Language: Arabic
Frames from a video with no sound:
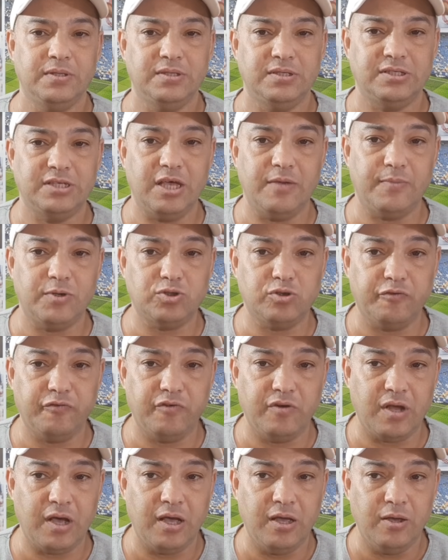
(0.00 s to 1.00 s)
زي ما
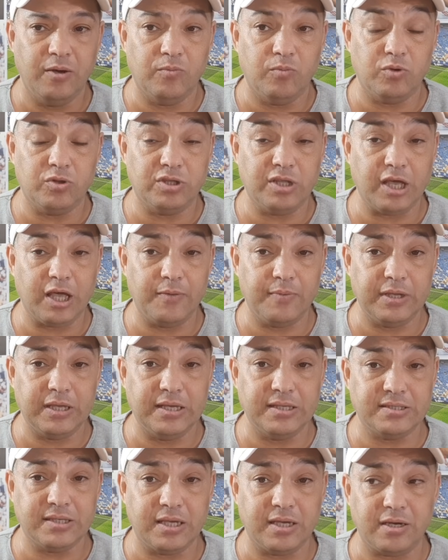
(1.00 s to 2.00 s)
شفنا منتخب
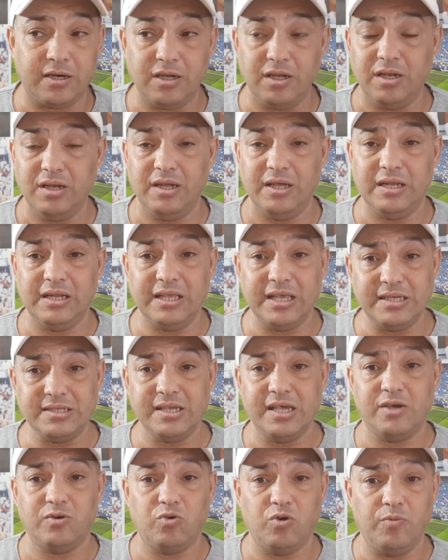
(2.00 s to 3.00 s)
الجزائر
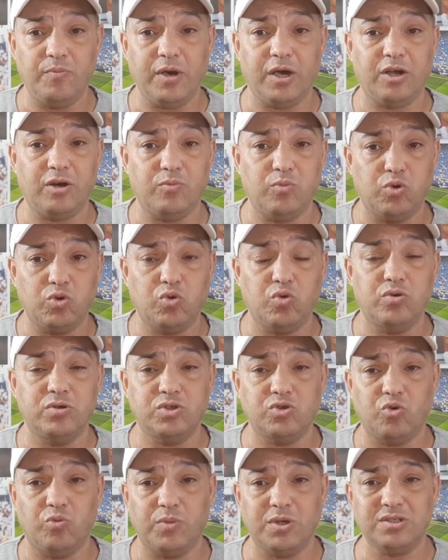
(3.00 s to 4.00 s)
الجزائر والمغرب
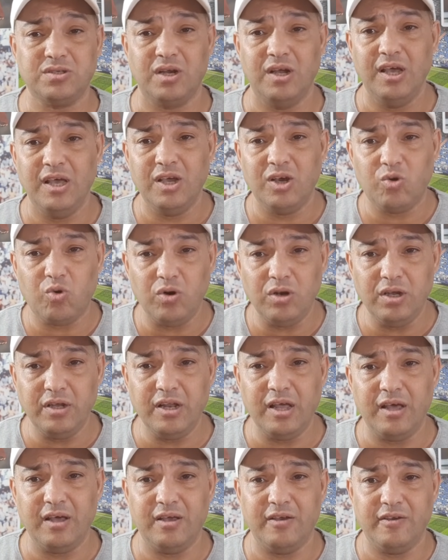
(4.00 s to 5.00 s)
وتونس ومصر
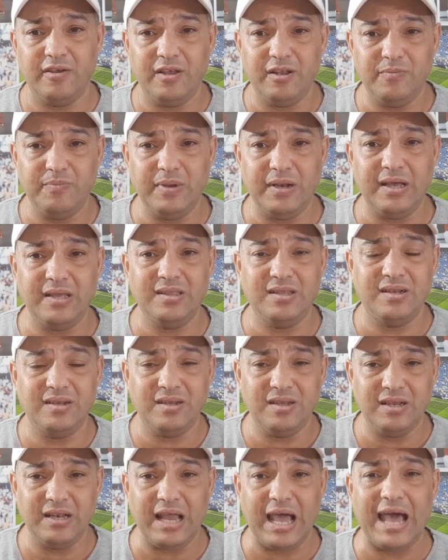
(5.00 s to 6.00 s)
كلنا البلاد
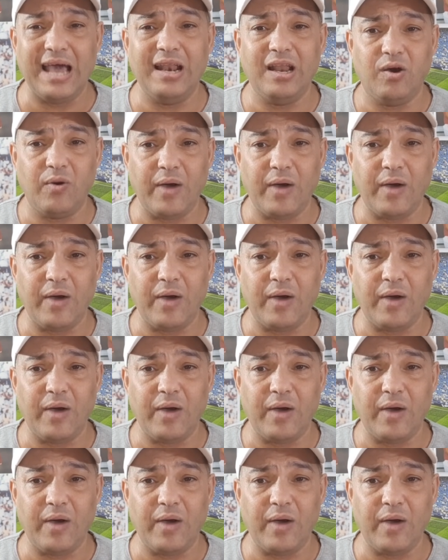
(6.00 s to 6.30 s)
الحالة